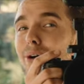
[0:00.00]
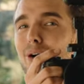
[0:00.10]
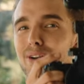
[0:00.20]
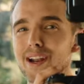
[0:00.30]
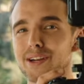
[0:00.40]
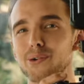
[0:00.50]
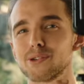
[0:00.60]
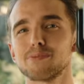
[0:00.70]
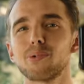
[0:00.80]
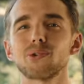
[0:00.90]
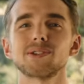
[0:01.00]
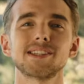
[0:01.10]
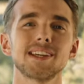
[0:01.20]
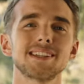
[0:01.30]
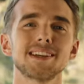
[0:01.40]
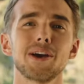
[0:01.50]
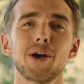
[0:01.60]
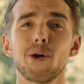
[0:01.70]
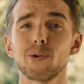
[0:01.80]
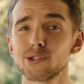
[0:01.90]
auch Online-Kurse produziert
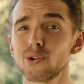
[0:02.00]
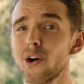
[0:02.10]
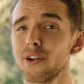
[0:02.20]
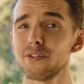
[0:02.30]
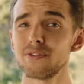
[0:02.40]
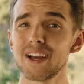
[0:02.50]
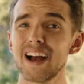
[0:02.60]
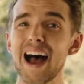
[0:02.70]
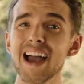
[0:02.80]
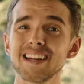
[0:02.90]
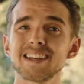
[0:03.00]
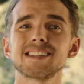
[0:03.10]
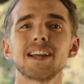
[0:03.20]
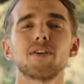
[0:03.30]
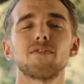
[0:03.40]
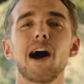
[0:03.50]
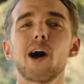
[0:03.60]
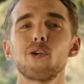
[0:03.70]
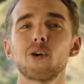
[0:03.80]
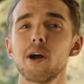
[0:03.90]
und so konnten wir einiges an
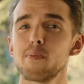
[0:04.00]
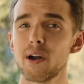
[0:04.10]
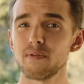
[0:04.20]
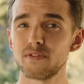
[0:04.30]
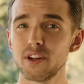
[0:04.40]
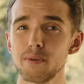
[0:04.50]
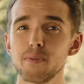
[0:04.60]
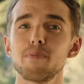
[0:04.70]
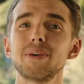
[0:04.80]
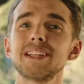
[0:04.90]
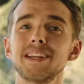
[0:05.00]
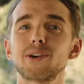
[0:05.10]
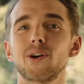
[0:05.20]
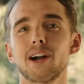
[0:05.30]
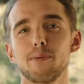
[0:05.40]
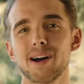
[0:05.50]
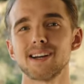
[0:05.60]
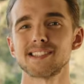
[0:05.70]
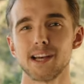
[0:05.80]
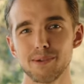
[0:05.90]
Erfahrung beim Film mit den
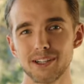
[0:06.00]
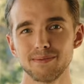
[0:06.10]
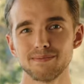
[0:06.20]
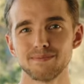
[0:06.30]
Nikon-Kameras sammeln.